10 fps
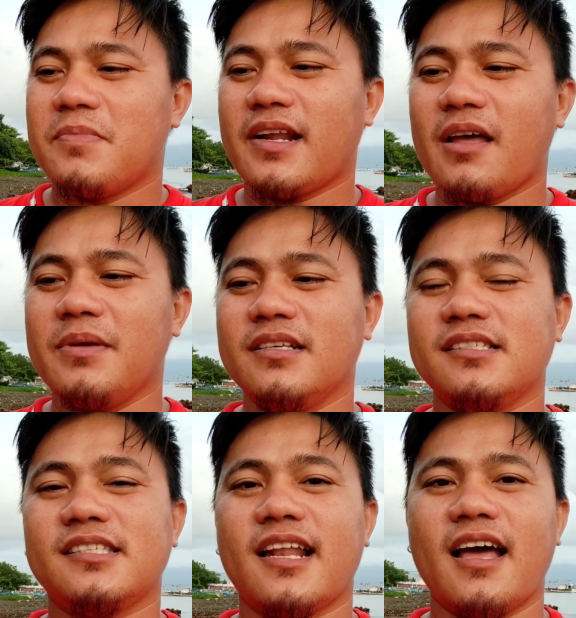
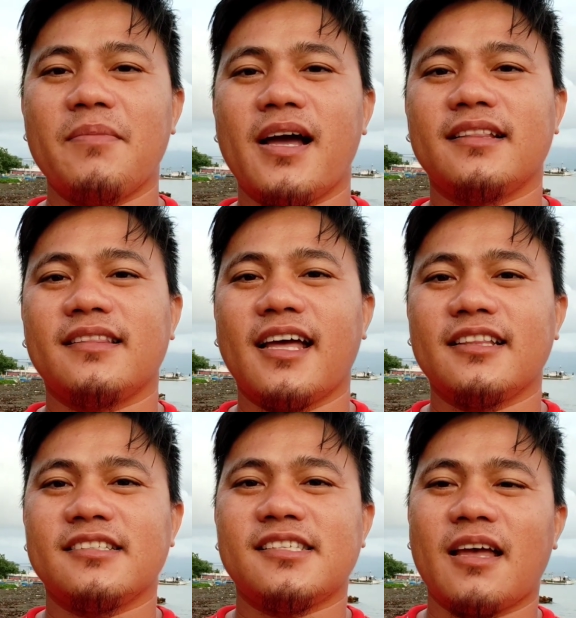Maraming salamat
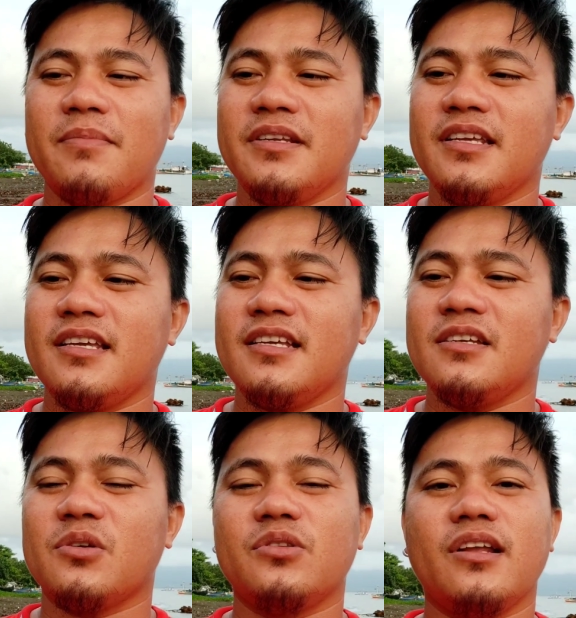at sabi
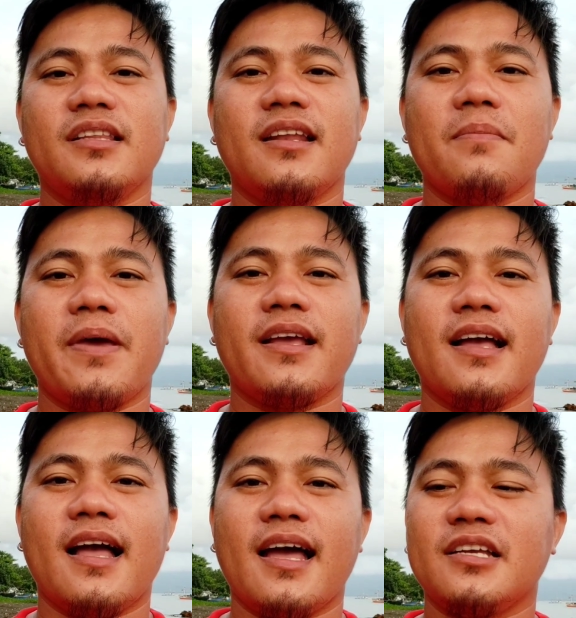ni Rodel de la
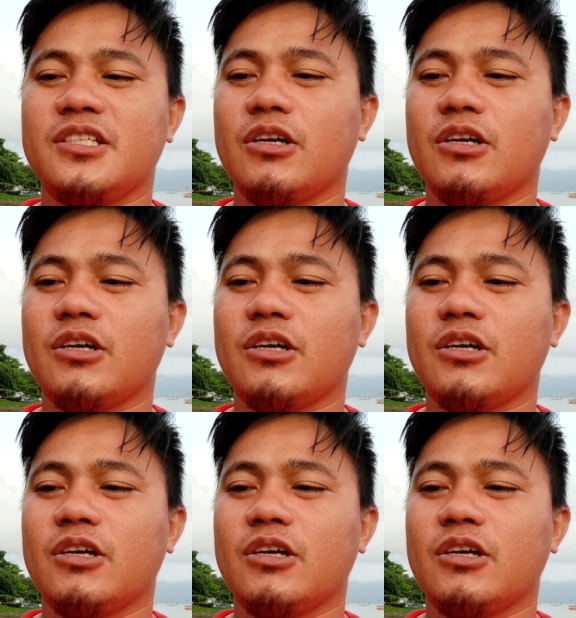Vega ay